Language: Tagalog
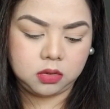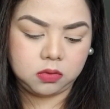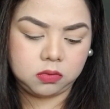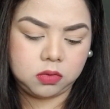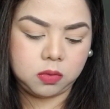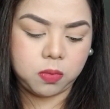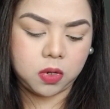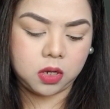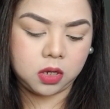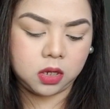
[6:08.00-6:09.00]
O,
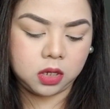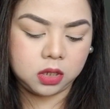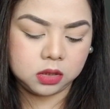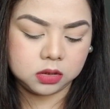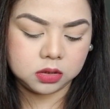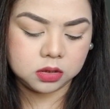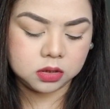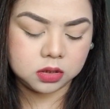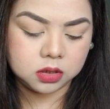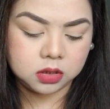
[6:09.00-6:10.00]
diba? Ayan.
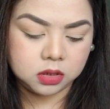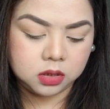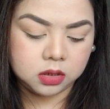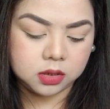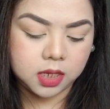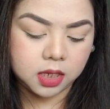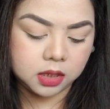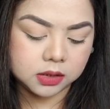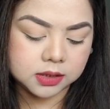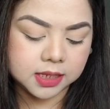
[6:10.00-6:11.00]
Thank
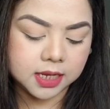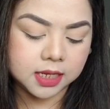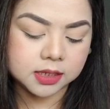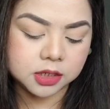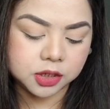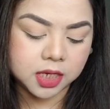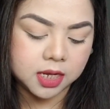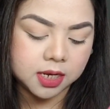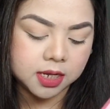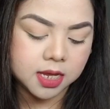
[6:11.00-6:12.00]
you sis,
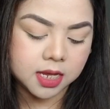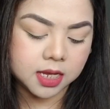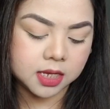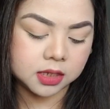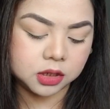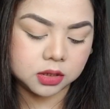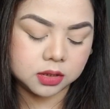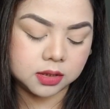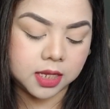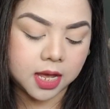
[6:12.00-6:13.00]
Cherry,
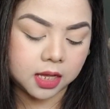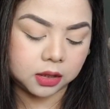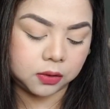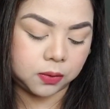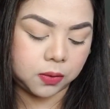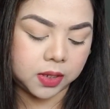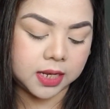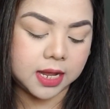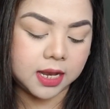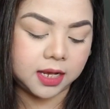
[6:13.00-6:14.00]
Diato.
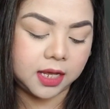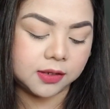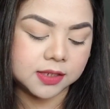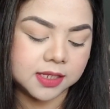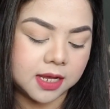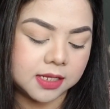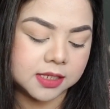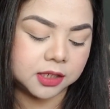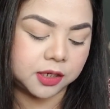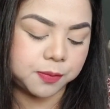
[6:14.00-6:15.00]
Ilalagay ko sa
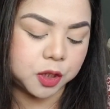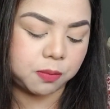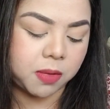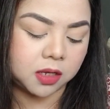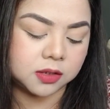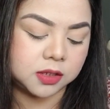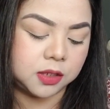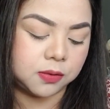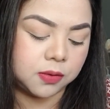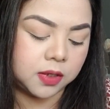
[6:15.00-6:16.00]
description box
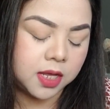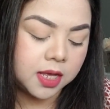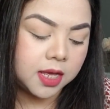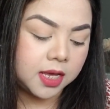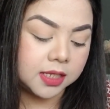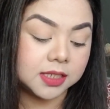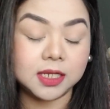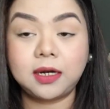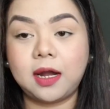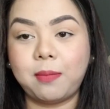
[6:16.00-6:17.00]
yung
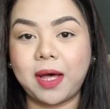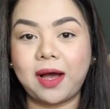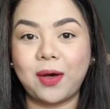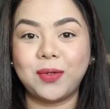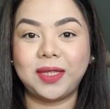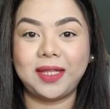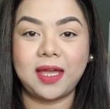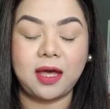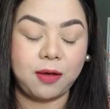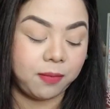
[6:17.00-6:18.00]
Instagram account
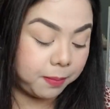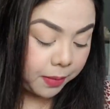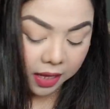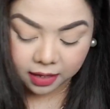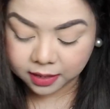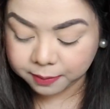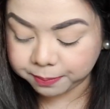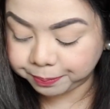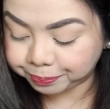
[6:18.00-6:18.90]
niya. Um,